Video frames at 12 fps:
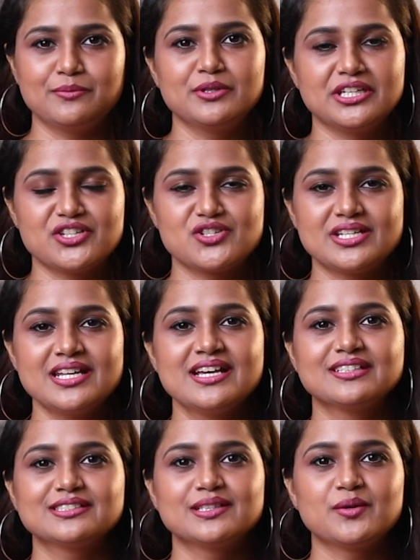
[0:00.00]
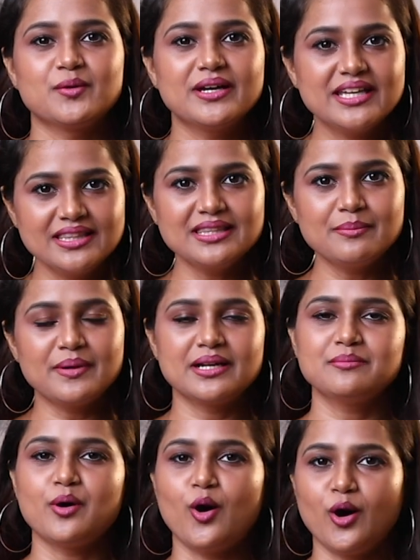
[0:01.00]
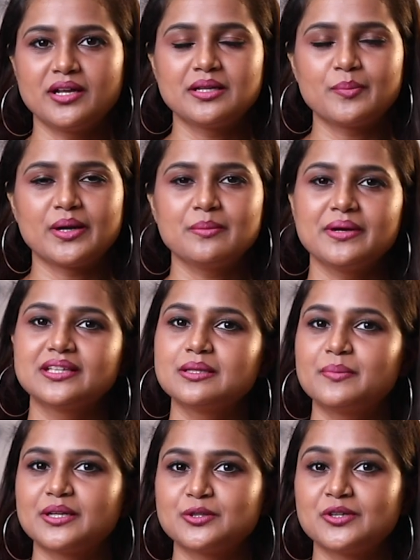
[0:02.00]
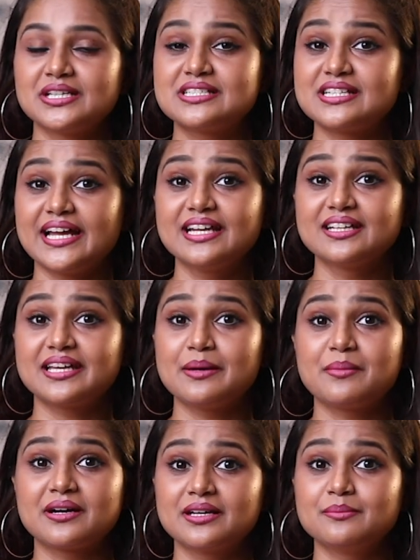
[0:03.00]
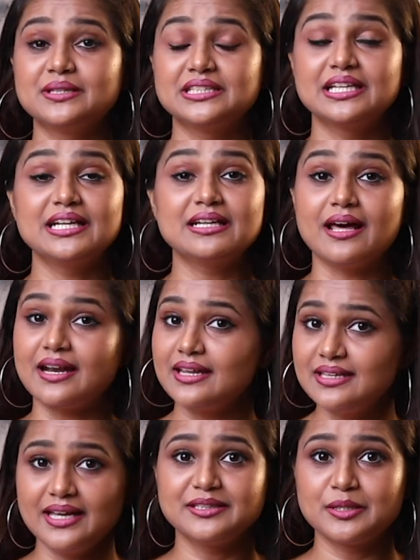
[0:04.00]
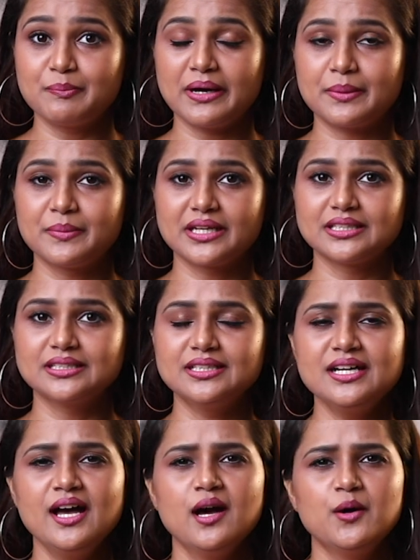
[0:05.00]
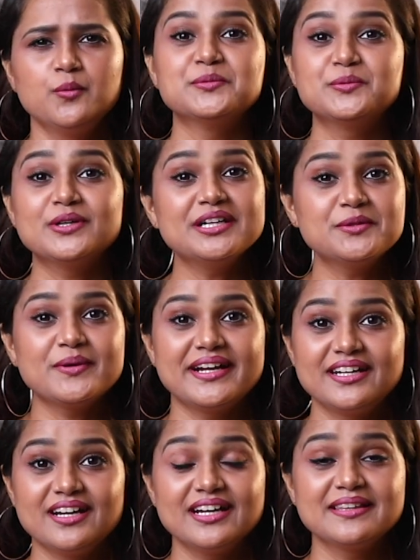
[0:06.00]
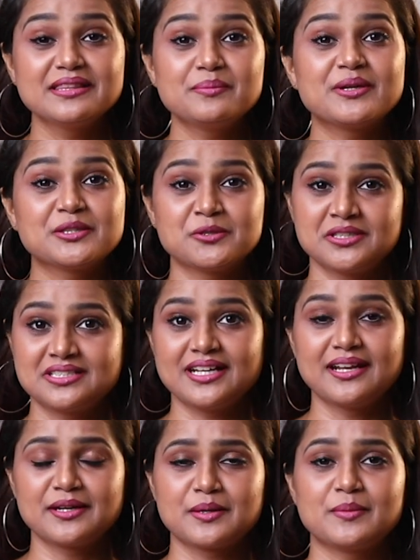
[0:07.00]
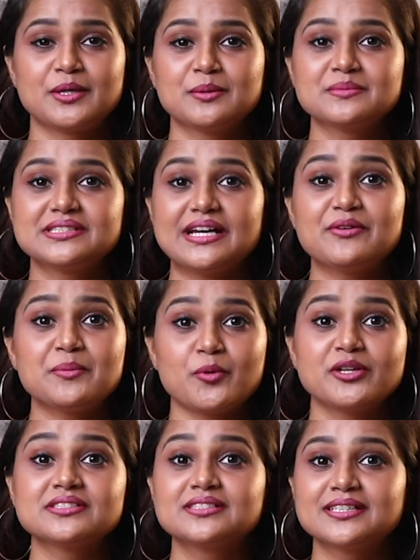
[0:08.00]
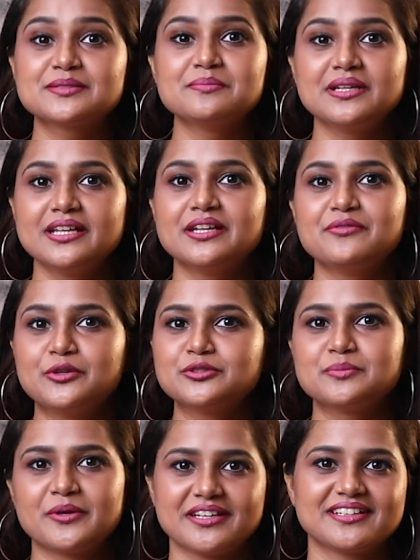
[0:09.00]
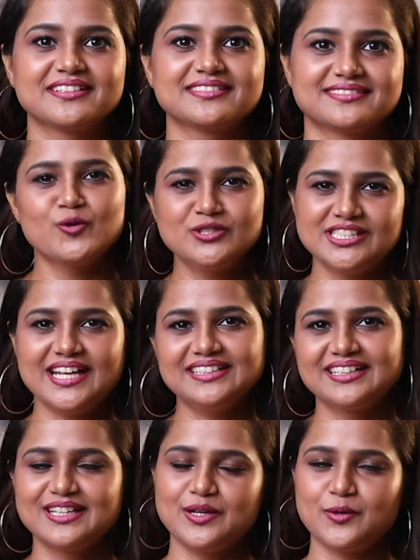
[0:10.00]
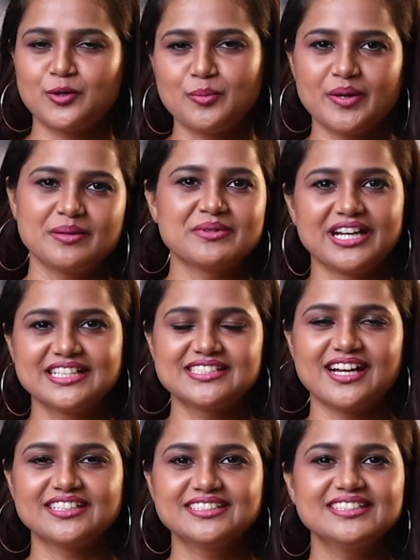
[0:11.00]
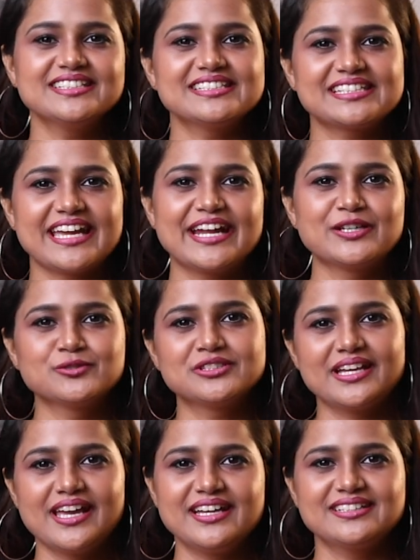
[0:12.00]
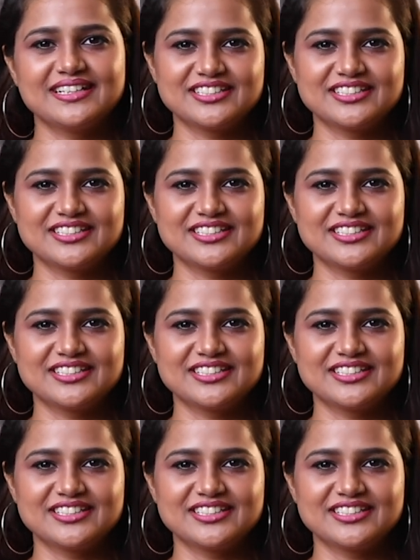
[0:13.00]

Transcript: இன்விடேஷன் ஸோ இந்த படம் ஹாரர் படம் இந்த படத்தோட ட்ரைலருக்கே மக்கள் மத்தியில் நிறைய எதிர்பார்ப்பு இருந்தது வேர்ல்டு வைடாக இந்த படத்தோட ட்ரெய்லருக்கு மட்டும் செவன் பாயிண்ட் சிக்ஸ் மில்லியன் வியூஸ் போயிருக்கு குஜராத்தில் ஒரு படம் ரிலீஸ் ஆகுது கேடூத் ஏக்